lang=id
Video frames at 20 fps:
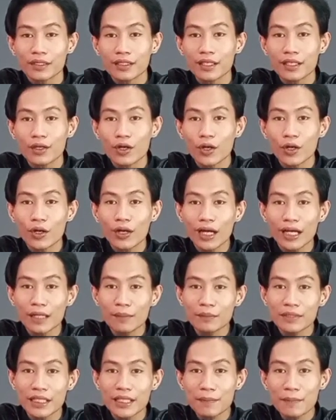
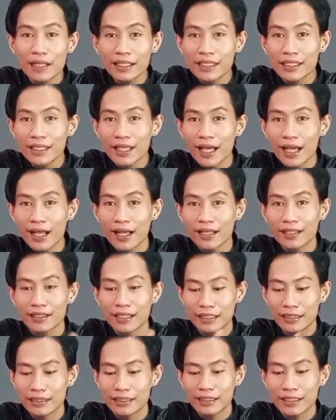digolongkan menjadi makiyah
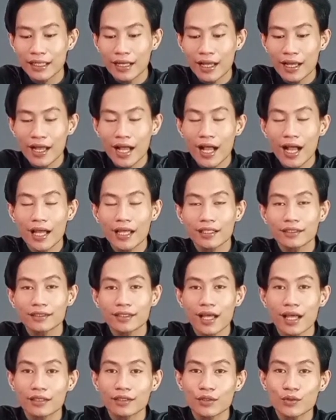dan jika
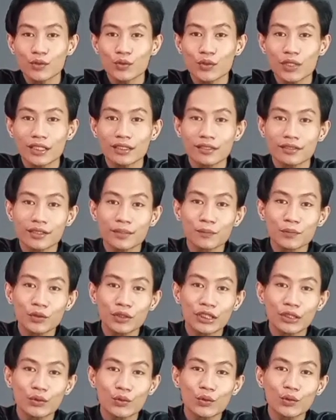ayat atau surat
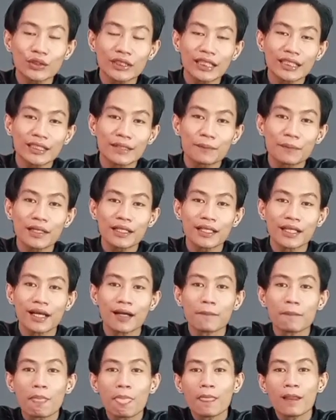tersebut diturunkan
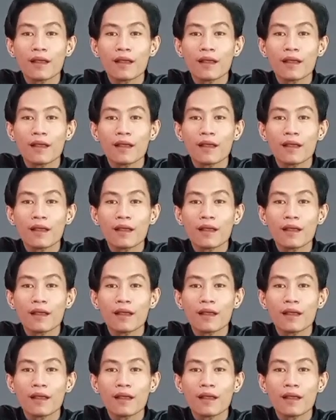kepada